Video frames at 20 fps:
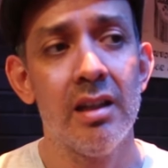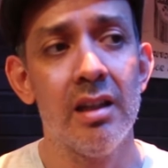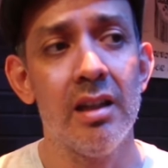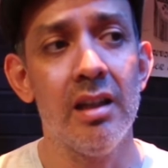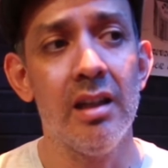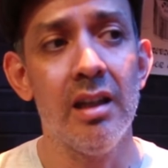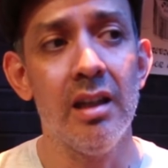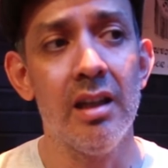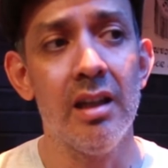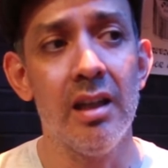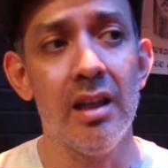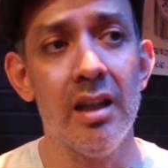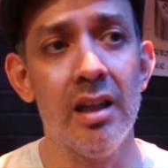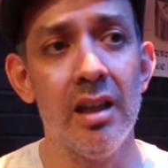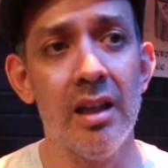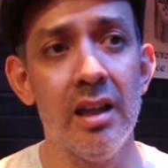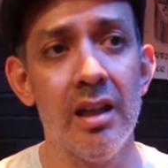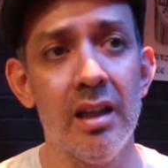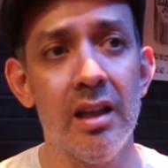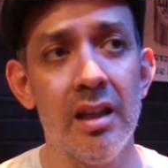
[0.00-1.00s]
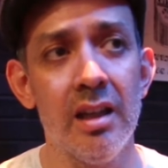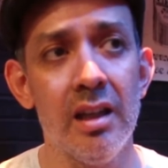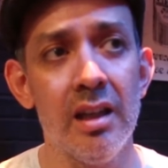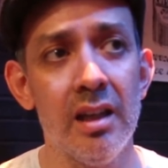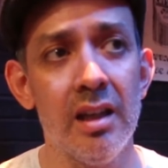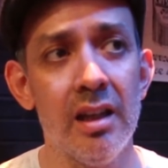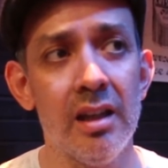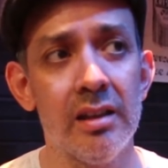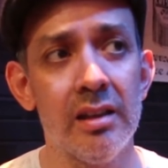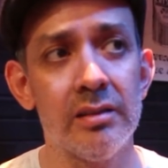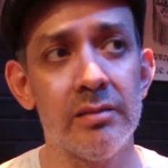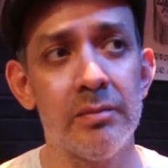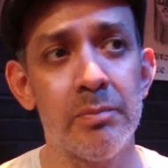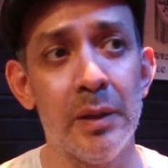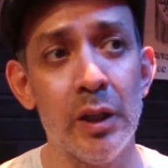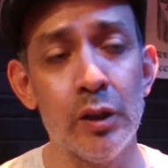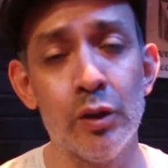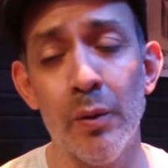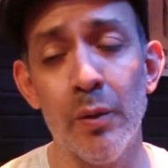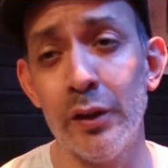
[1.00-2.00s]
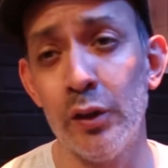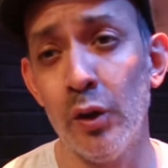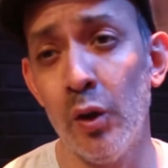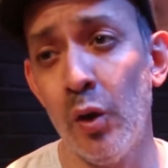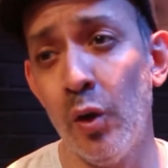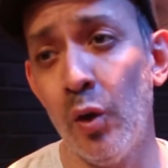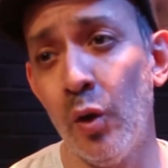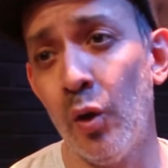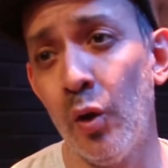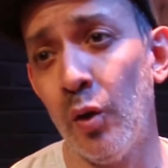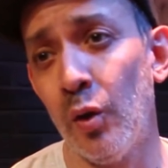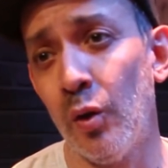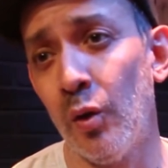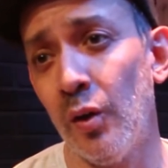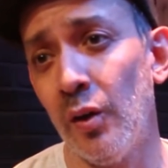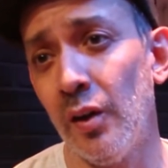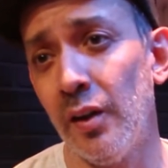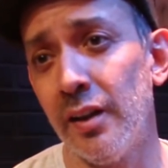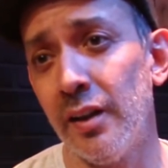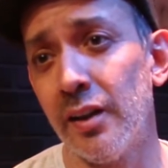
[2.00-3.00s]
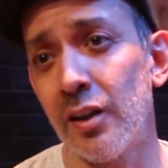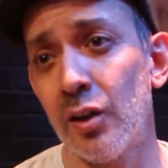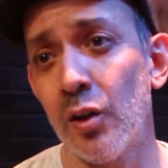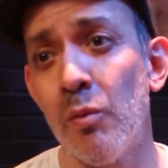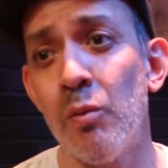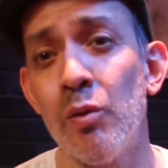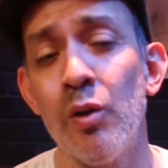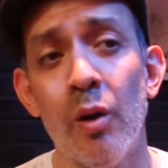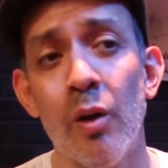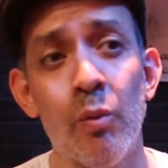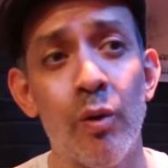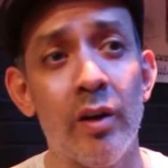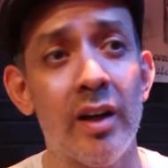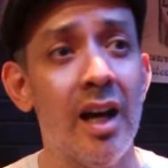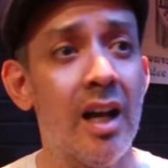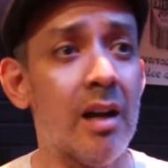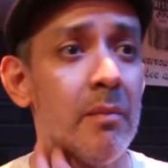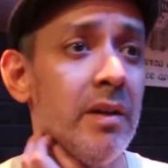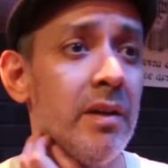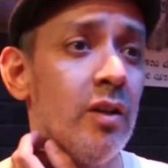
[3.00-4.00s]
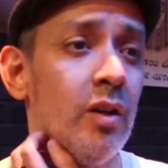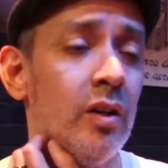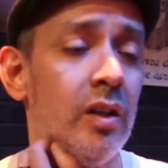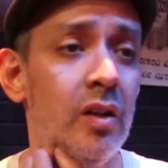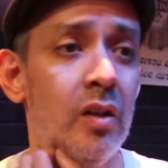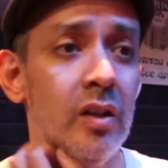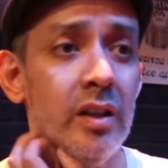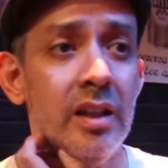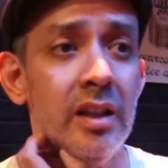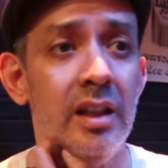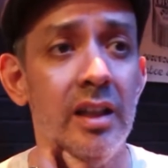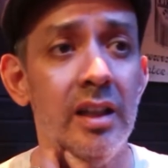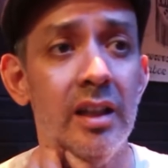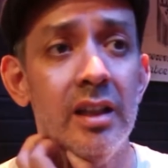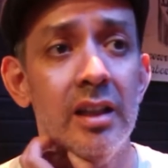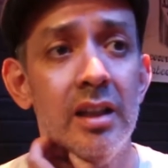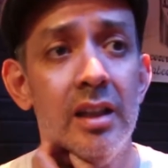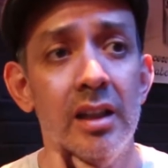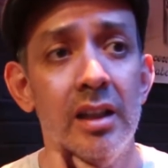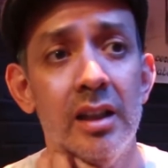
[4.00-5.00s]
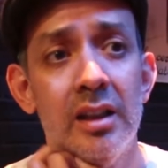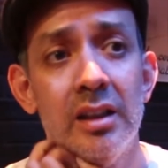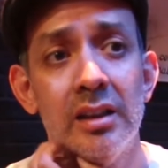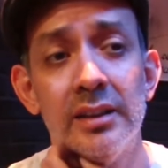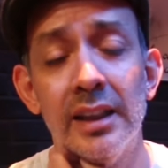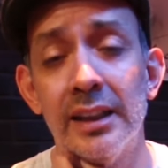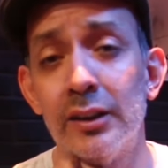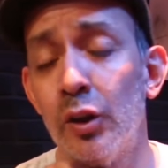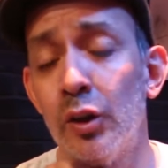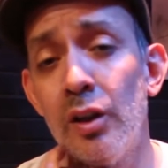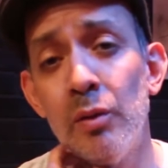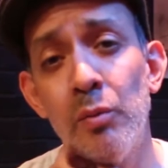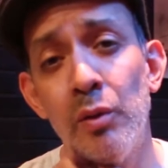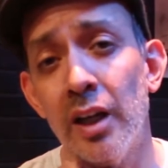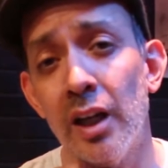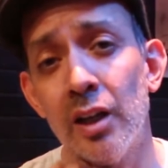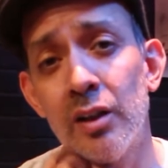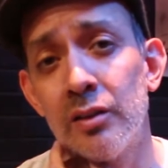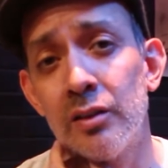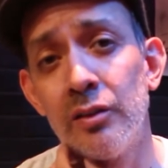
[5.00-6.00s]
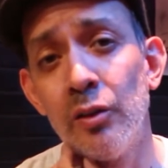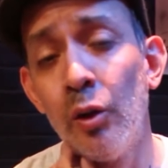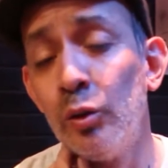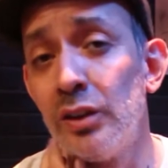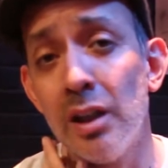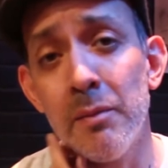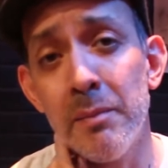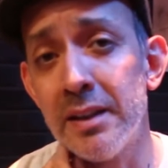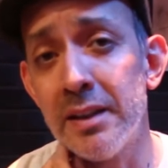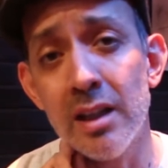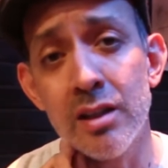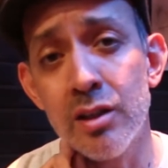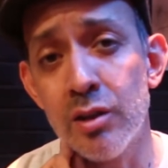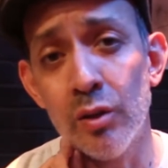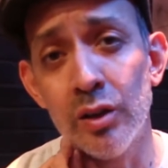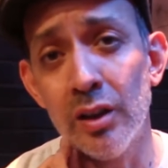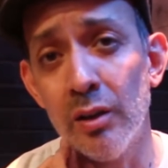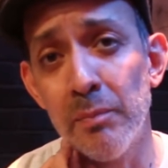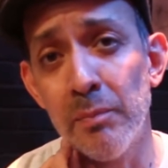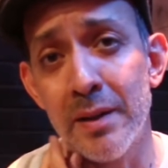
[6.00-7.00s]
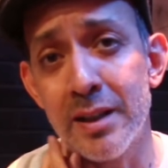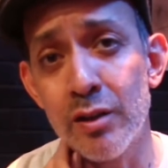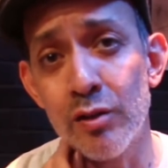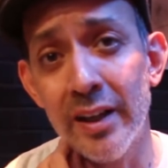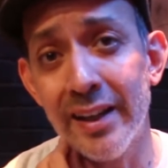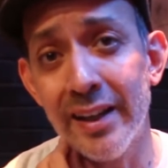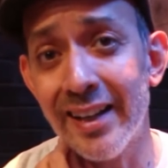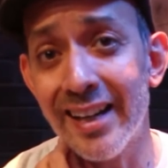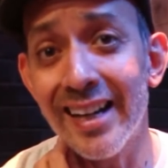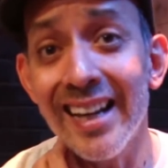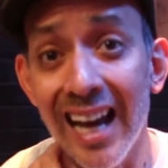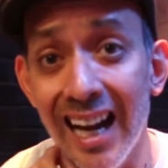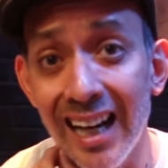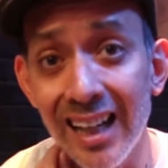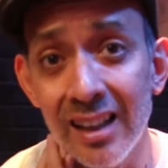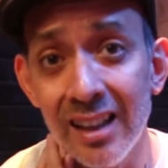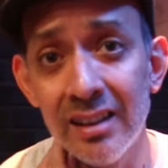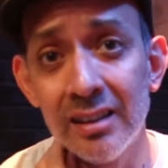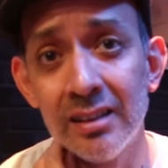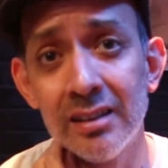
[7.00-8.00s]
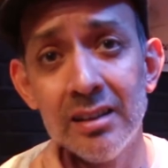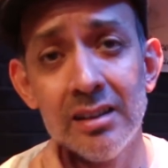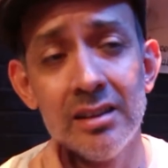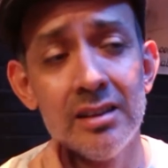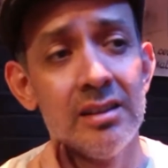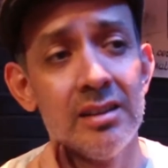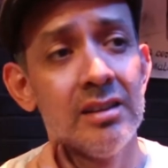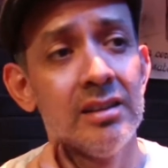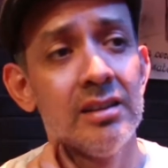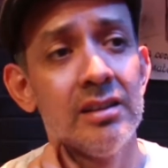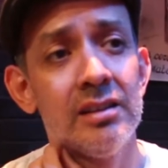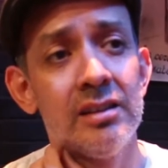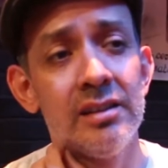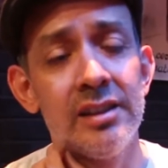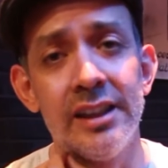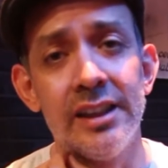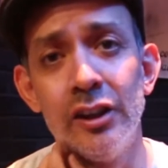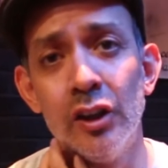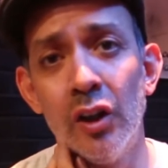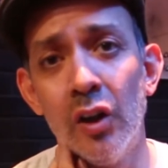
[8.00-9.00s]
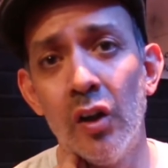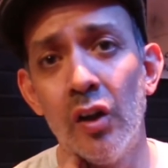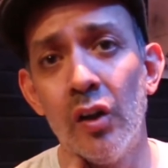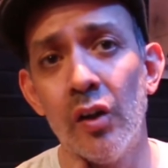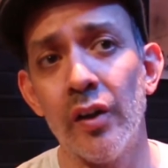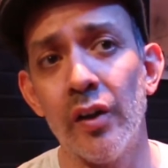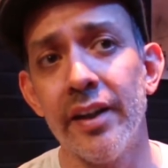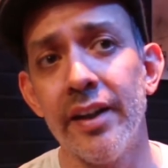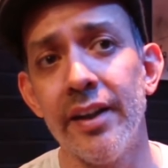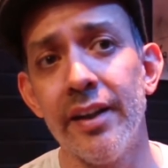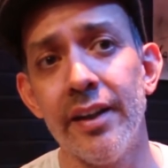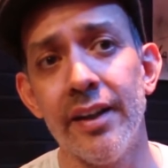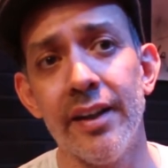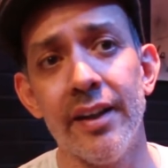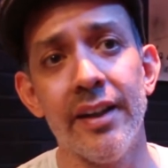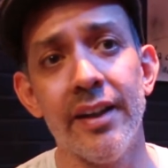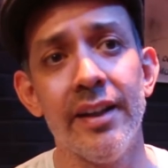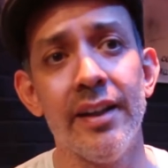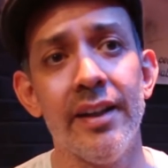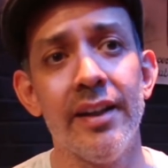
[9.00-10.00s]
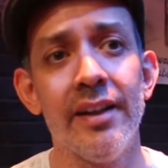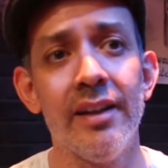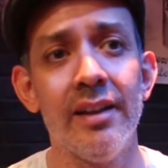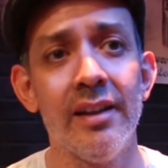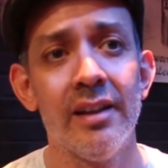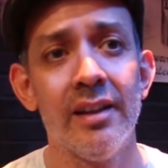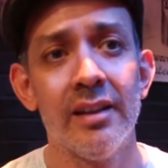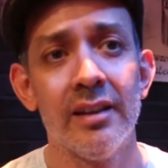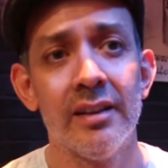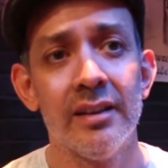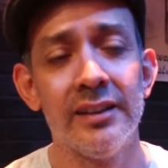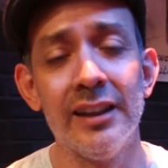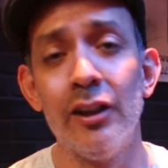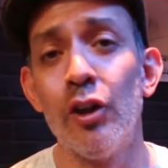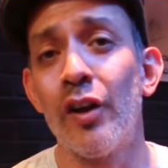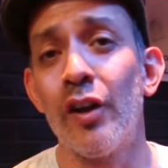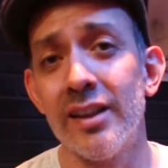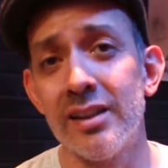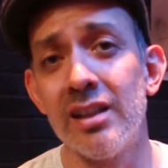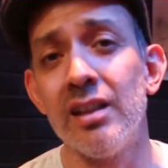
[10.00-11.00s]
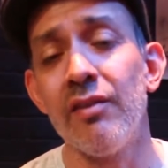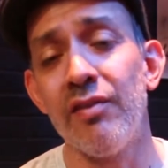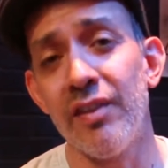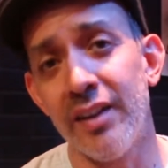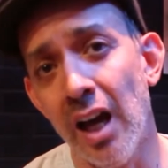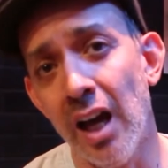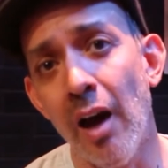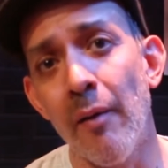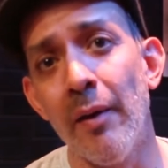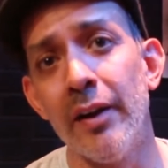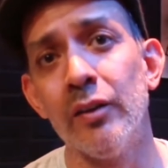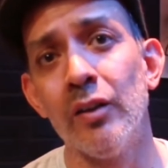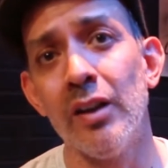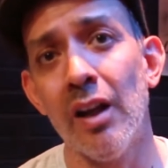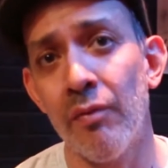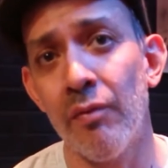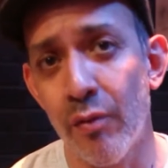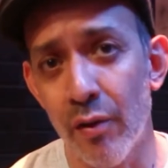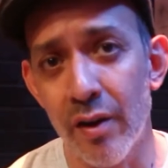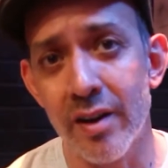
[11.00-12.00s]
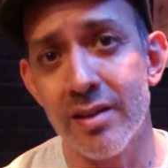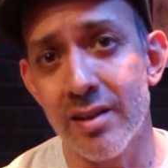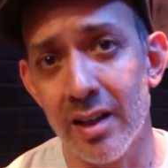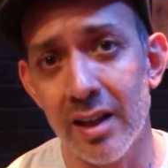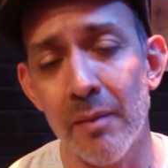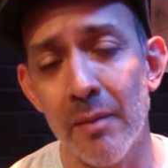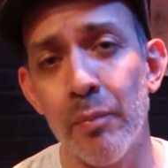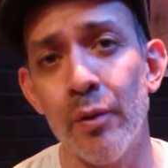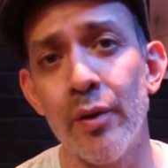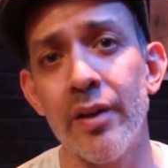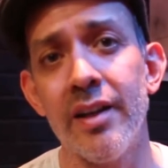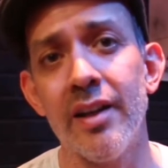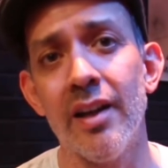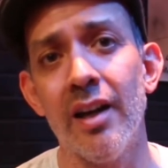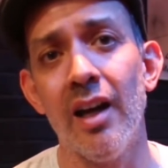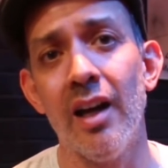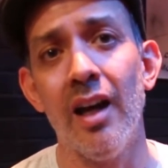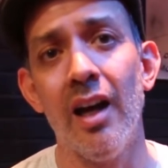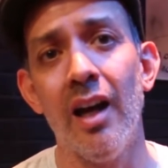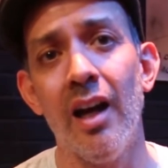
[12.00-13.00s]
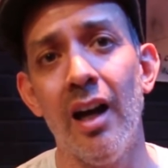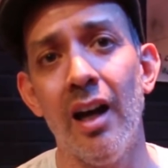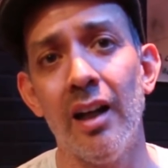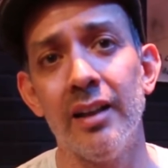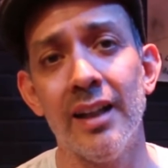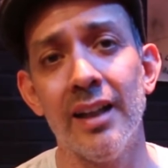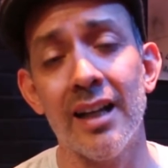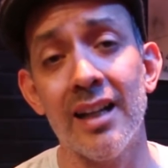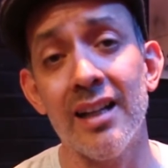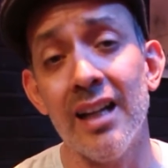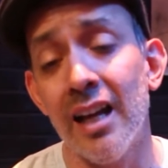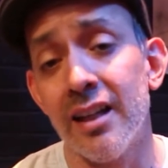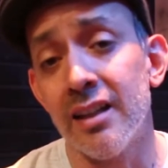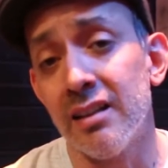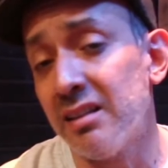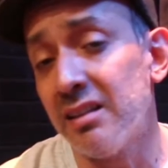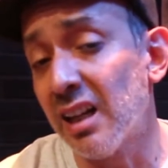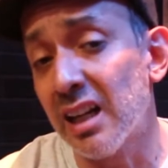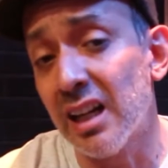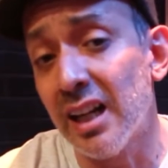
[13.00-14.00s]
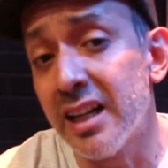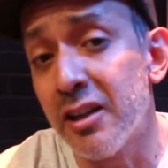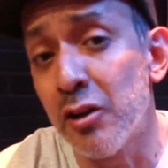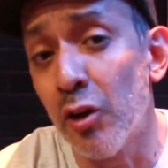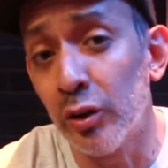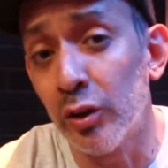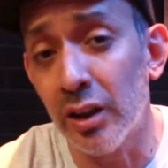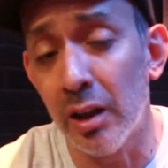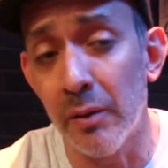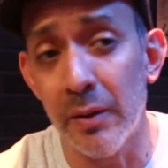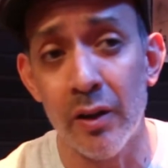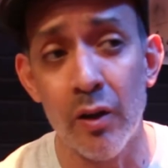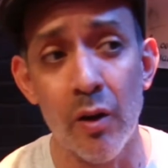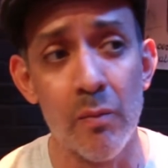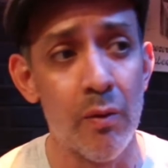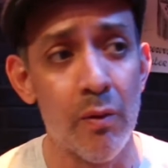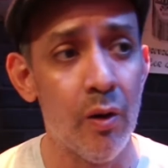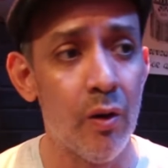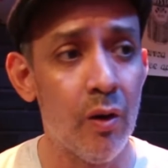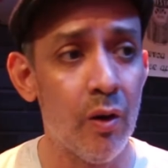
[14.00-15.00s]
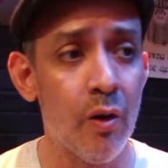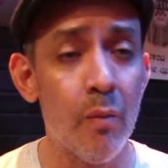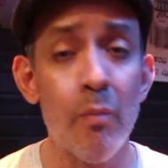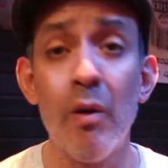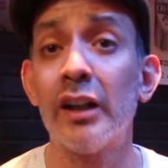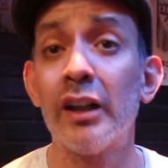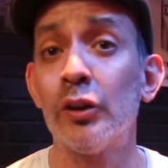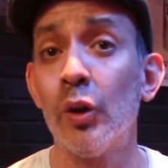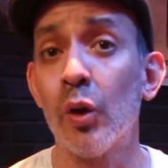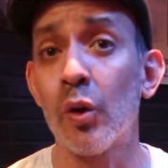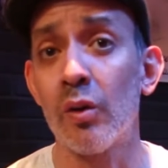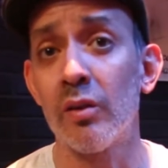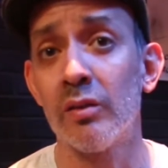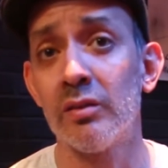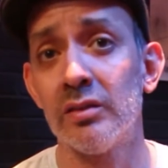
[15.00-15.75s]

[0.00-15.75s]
Eh, pero sobre todo, eh, Rómulo al buscarme, yo creo que trató de buscar no una imitación de un personaje real, sino eh, de lo que significaba, la fuerza que podía darle, darle yo tal vez como actor.